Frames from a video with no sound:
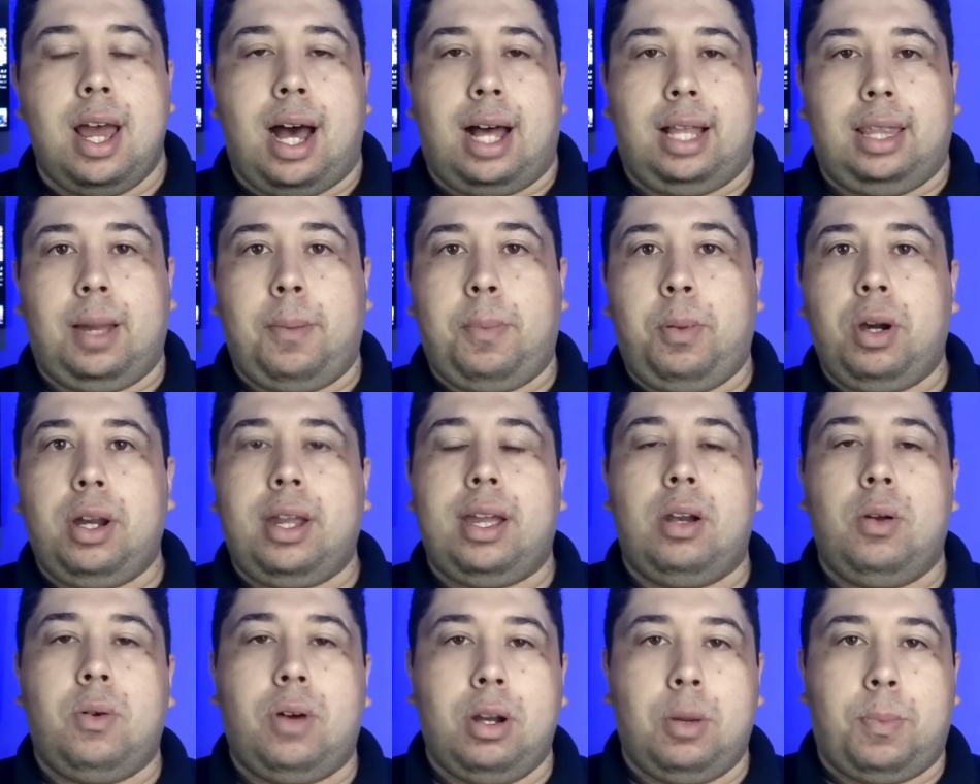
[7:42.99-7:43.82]
Até
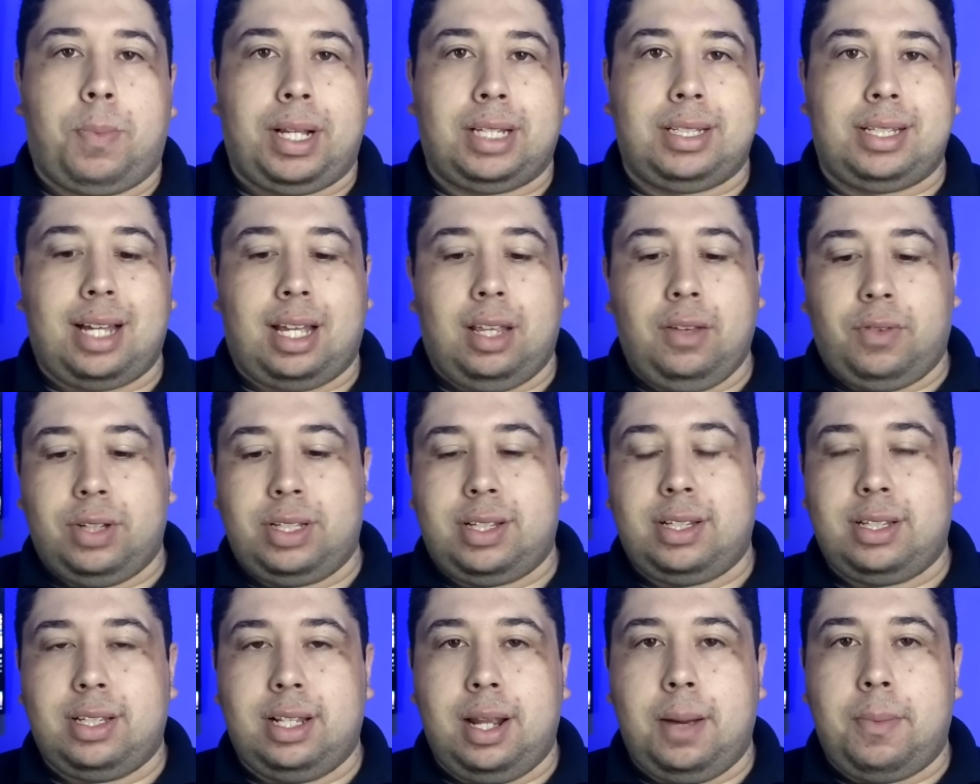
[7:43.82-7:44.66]
porque no ano passado,
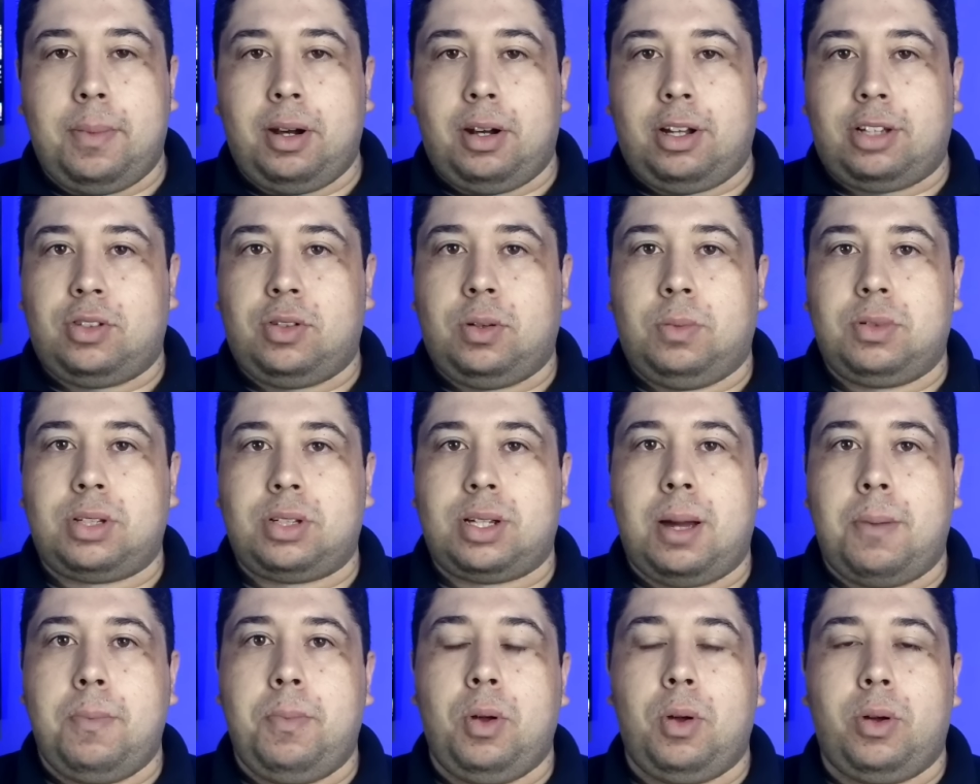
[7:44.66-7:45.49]
vocês lembram, nós fomos
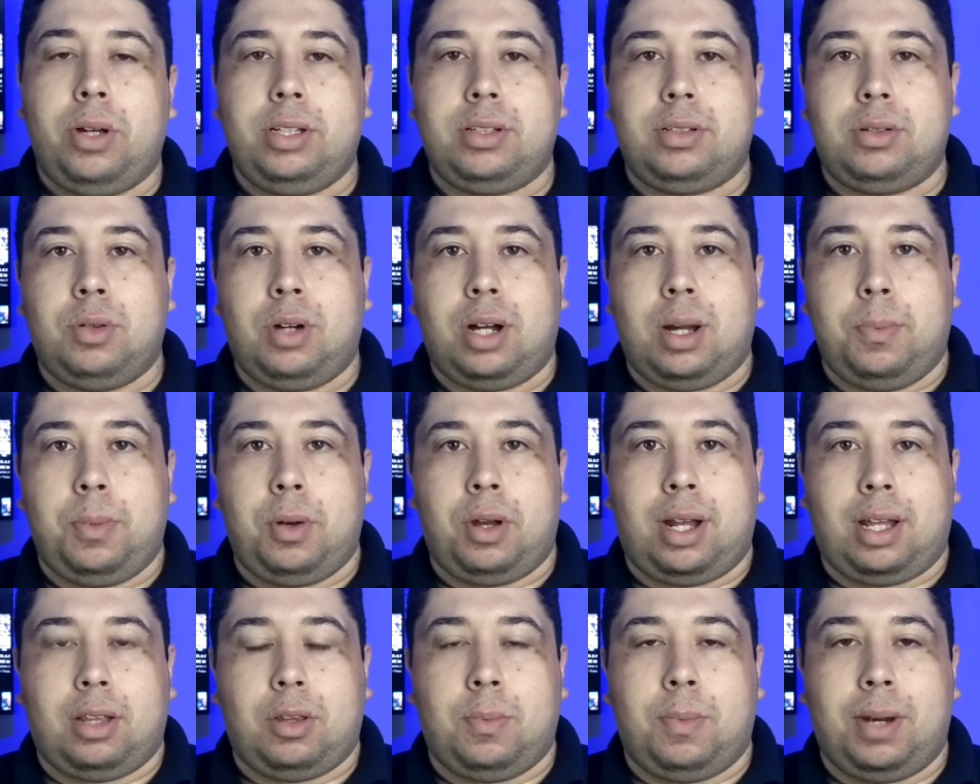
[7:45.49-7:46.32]
campeões do
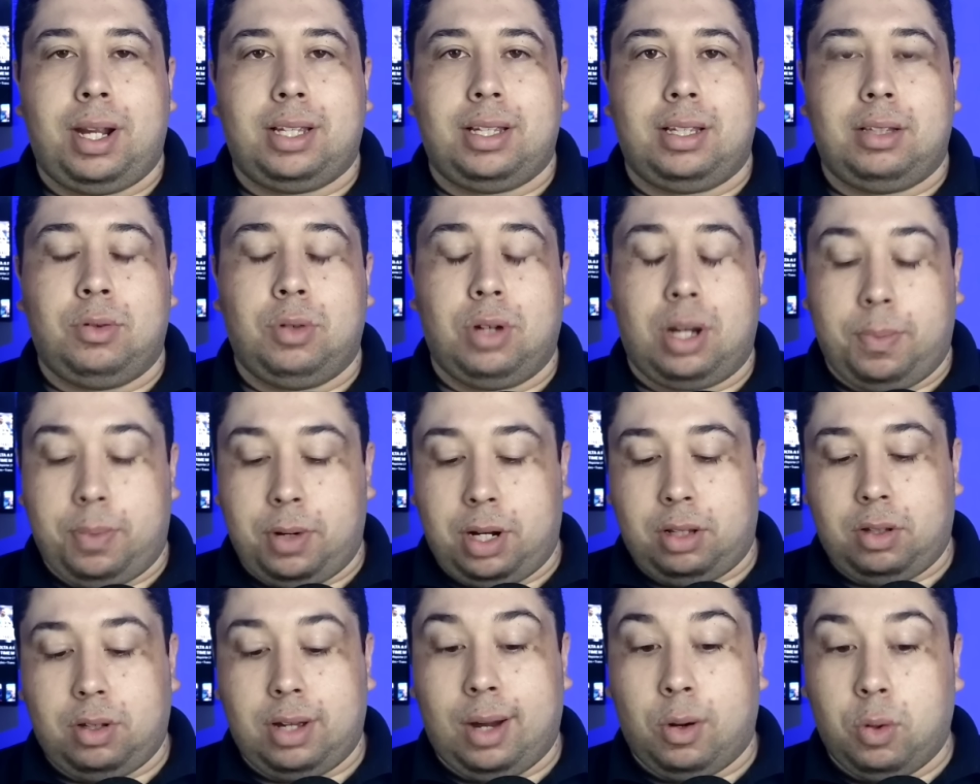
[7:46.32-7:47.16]
Campeonato, do
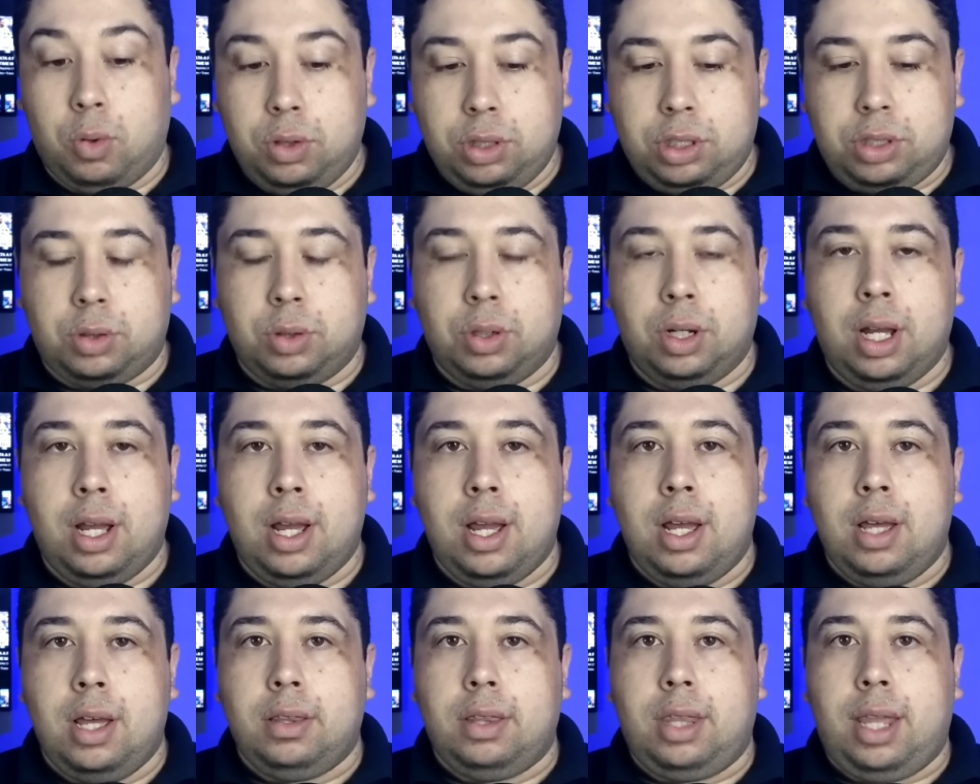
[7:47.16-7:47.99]
campeonato Gaúcho
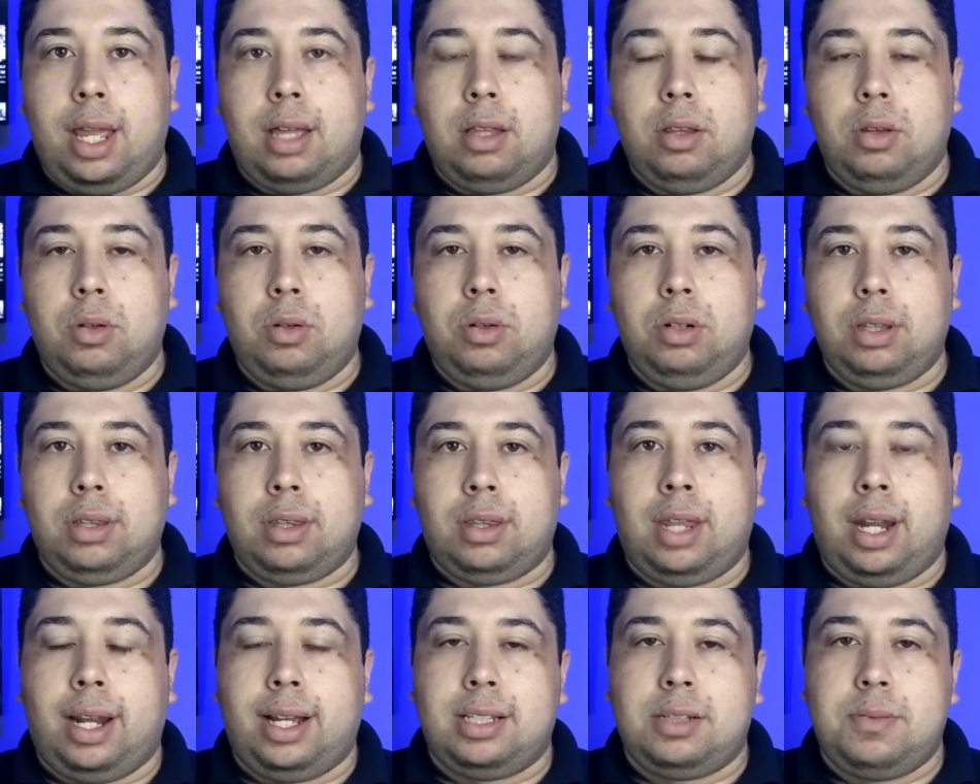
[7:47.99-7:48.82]
tendo
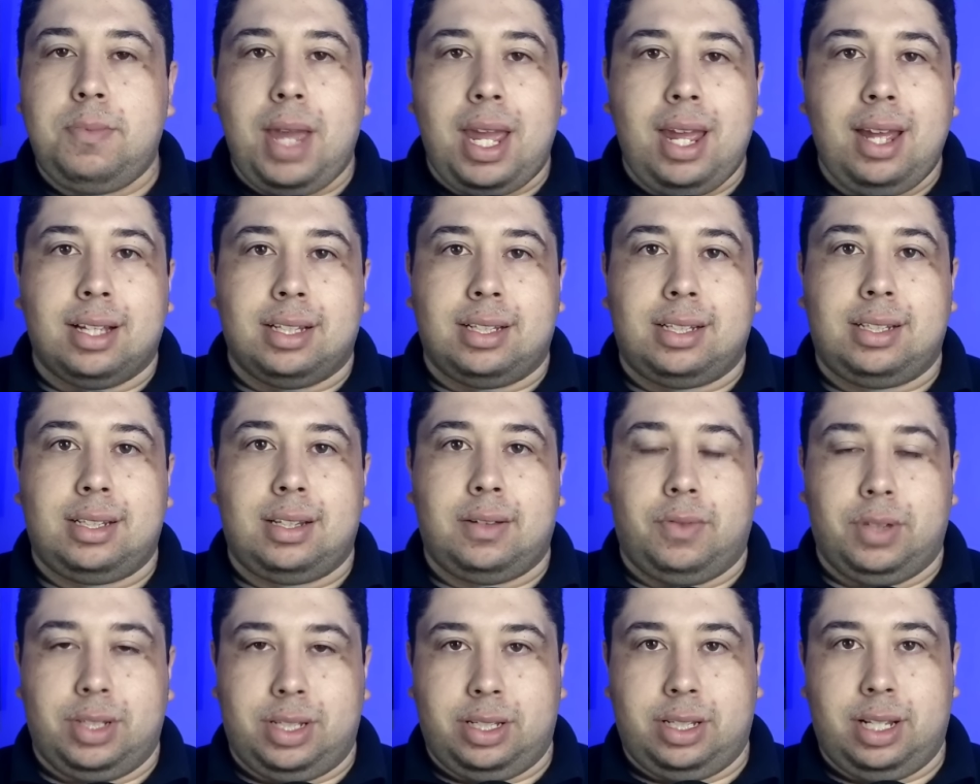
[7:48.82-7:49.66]
três meias.
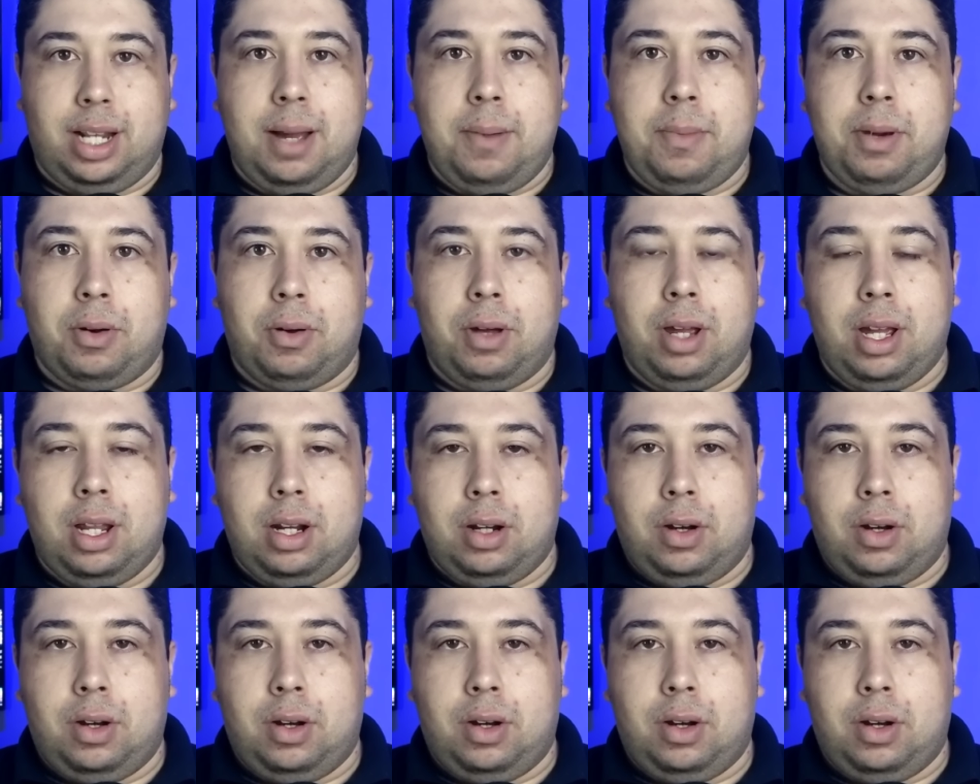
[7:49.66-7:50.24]
Vocês lembram?